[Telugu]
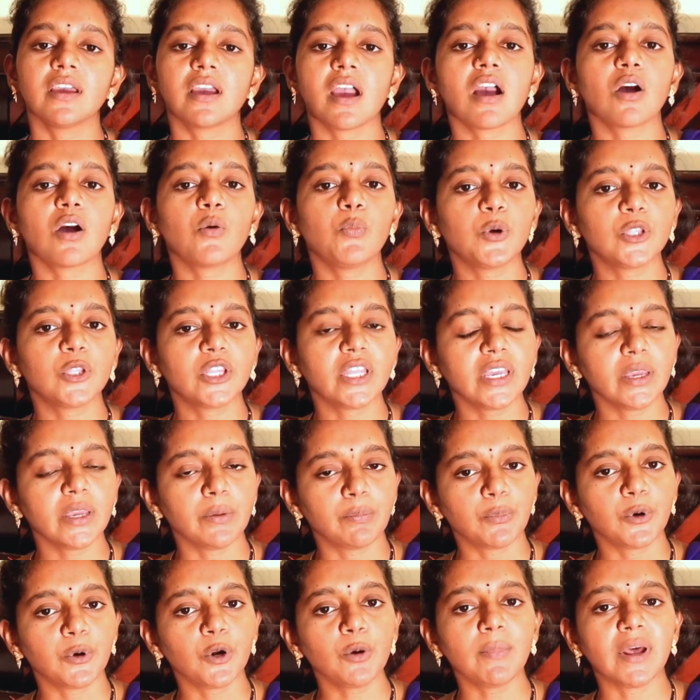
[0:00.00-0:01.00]
కాకపోతే
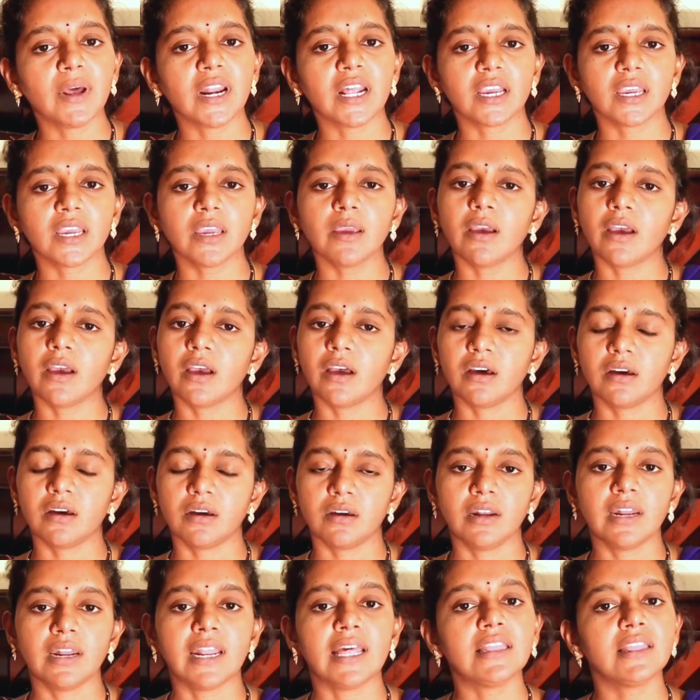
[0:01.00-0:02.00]
ఇప్పుడు మనకి
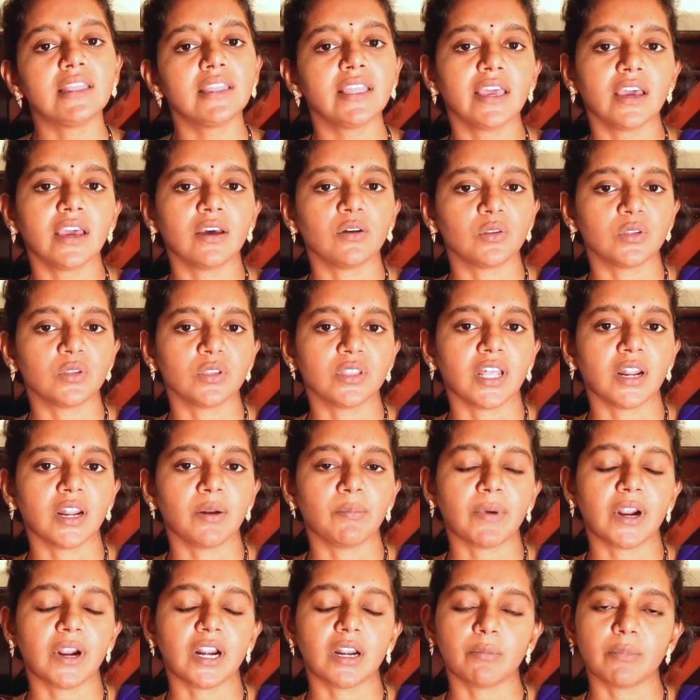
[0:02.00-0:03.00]
అవుతుంది
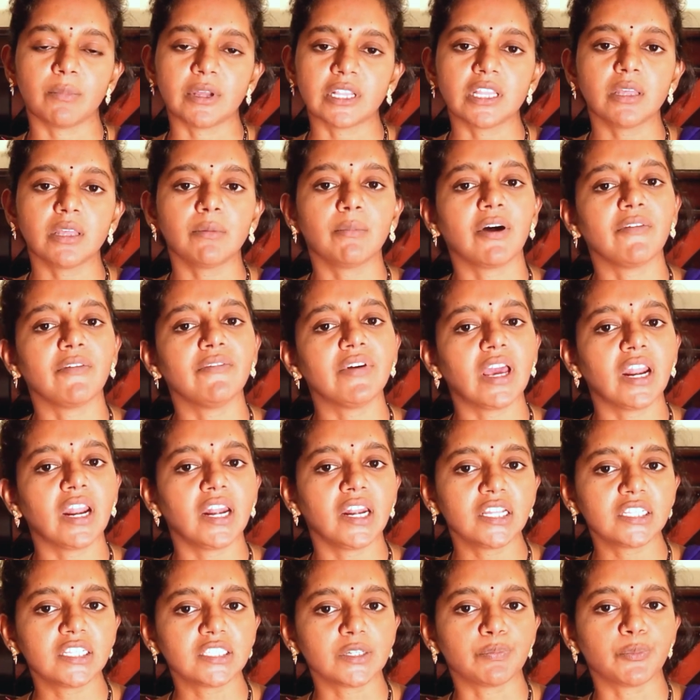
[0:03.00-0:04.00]
అవుతుందన్నమాట మొత్తం అవి
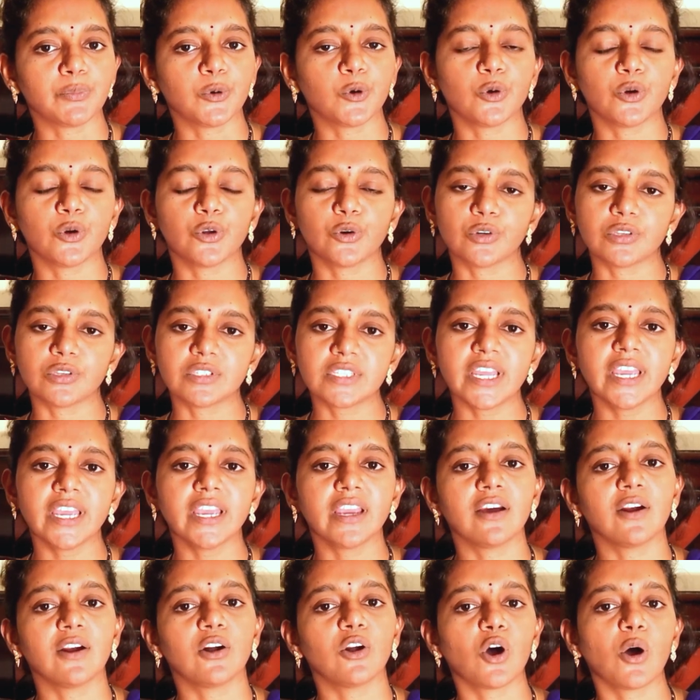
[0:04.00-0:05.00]
అన్నీ చెప్పుకుంటూ వస్తే
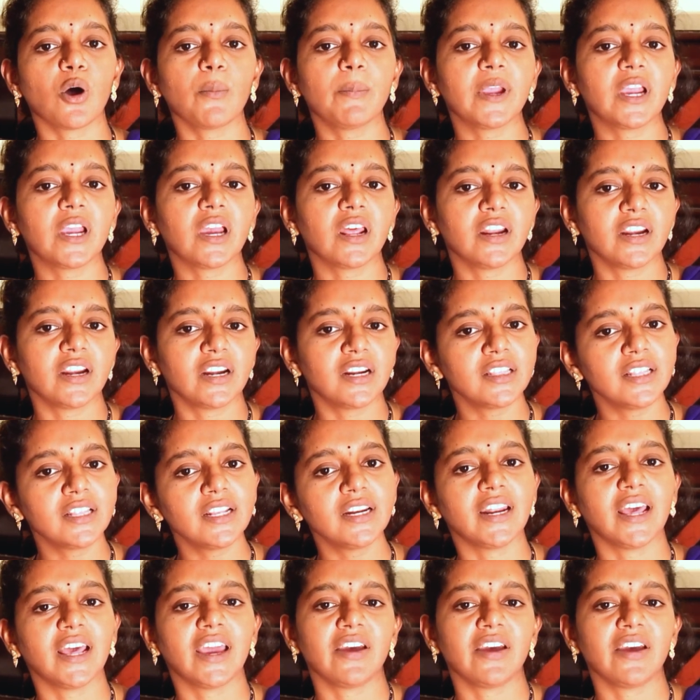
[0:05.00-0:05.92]
ఇంకా టాపిక్ అనేది